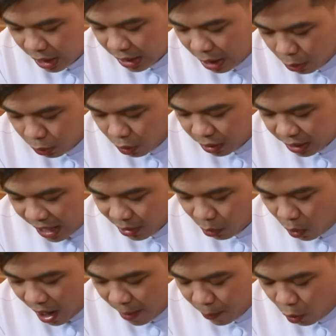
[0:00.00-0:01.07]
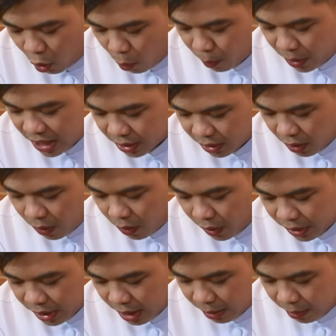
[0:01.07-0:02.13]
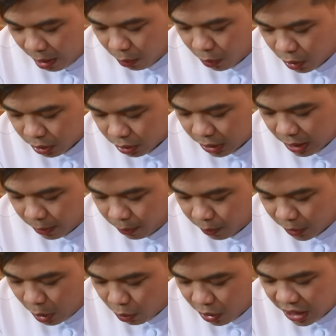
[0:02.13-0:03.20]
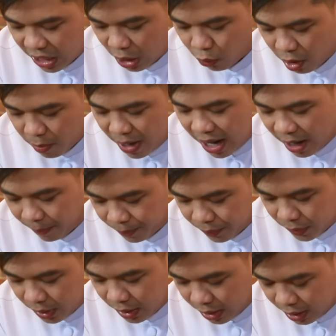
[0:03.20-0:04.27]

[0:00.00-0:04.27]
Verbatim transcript: ถ้าเราต้องการความขมเล็กน้อยเนี่ยเราก็ติดเขียวๆไว้บ้างติด